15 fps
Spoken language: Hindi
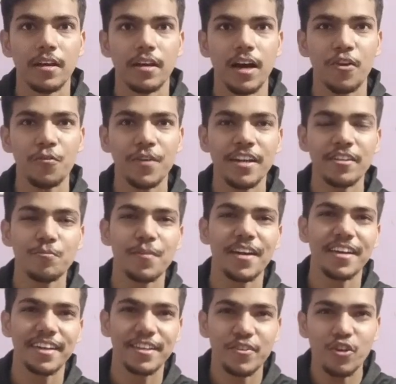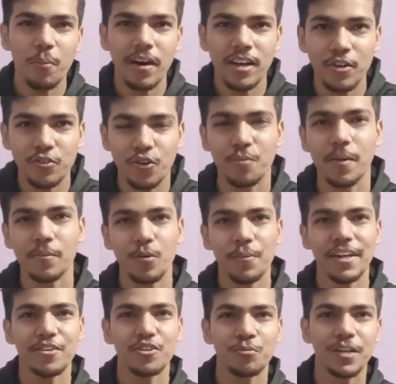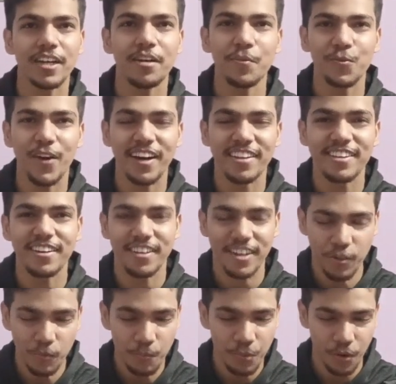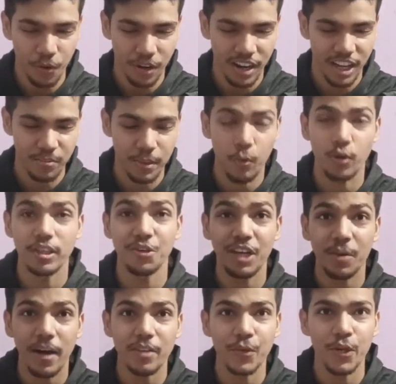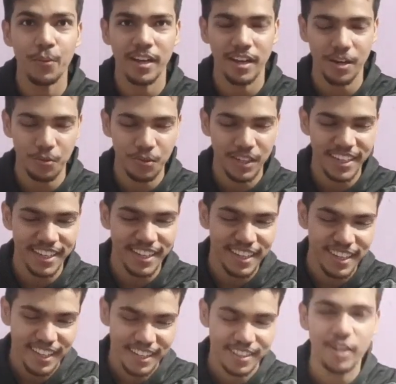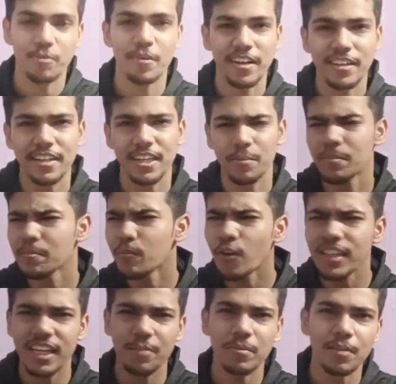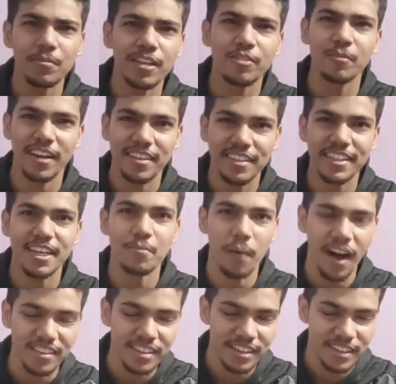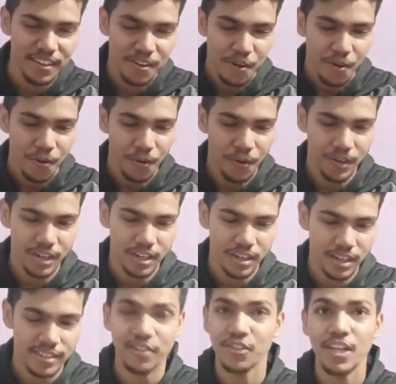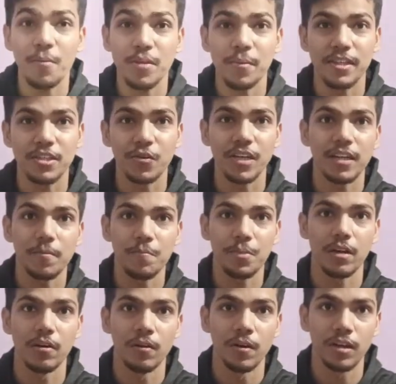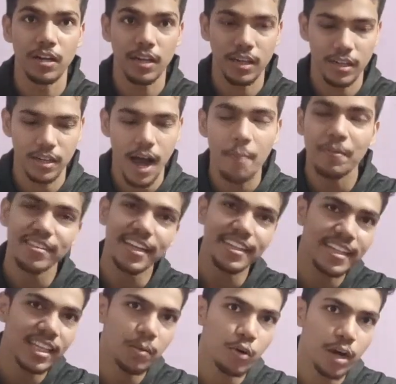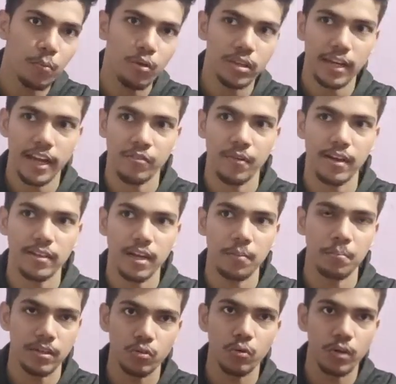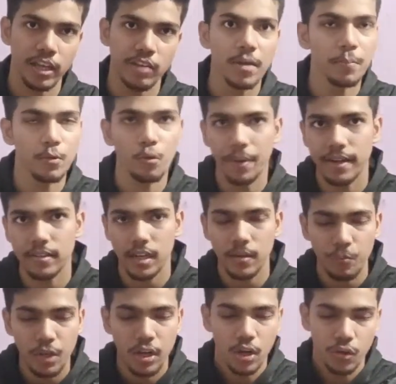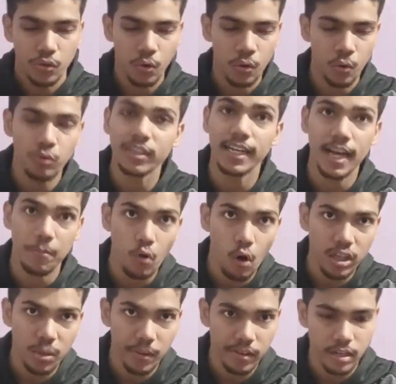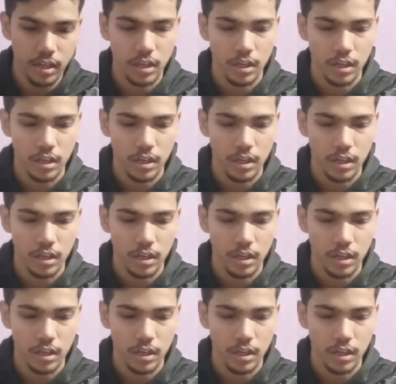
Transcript: हेलो फ्रेंड्स मैं किशन कुमार राउत और मैं आपको मेरे यूट्यूब चैनल में स्वागत कर रहा हूँ और आज मैं बहुत दिनों के बाद वीडियो बना रहा हूँ ठीक है दस बारह दिन के बाद बहुत दिन मतलब दस बारह दिन के बाद और आशा करता हूँ आप सब अच्छे होंगे और अगर आपका शायद एग्जाम होगा बहुत सारे रेस्टोरेंट का परसों इस बी आई पी का तो उसके लिए आपको ऑल द बेस्ट